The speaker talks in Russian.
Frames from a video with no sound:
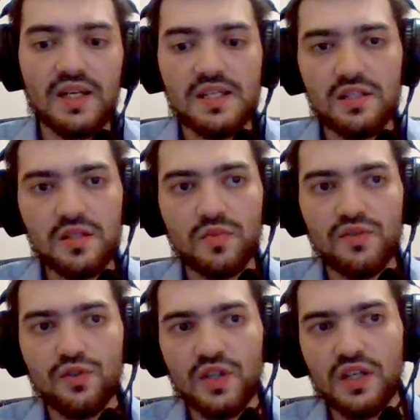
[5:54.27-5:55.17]
Хотелось
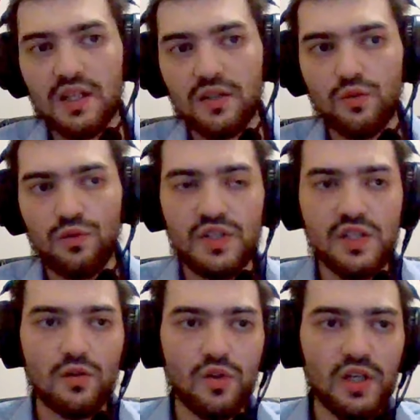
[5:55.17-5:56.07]
бы все-таки как-то
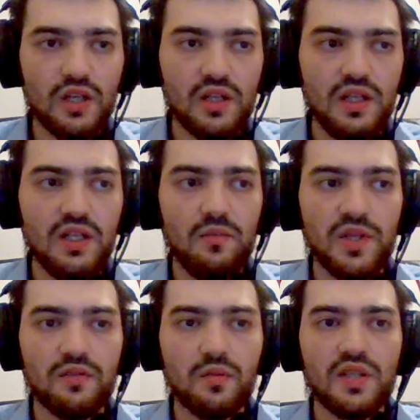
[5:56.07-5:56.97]
увидеть логи, и
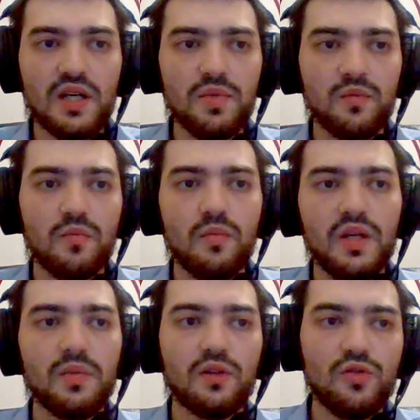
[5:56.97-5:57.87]
первым этапом
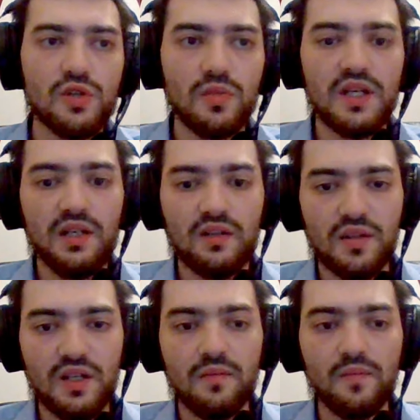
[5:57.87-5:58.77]
мы подключим
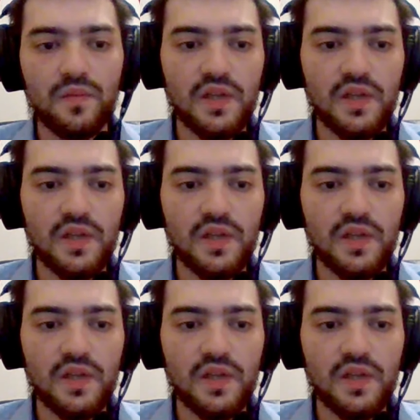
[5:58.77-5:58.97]
логирование.